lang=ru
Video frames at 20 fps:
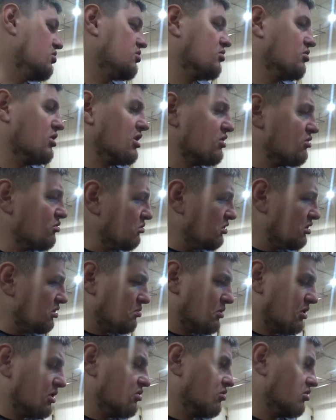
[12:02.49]
Но я думаю, не
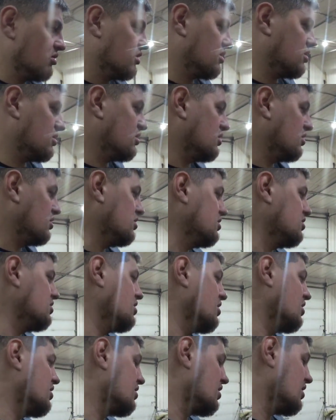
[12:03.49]
пойдет это, на
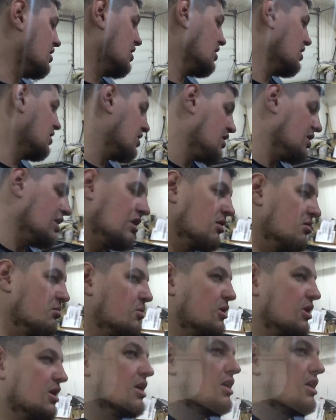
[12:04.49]
дизеле такая херня не прокатит.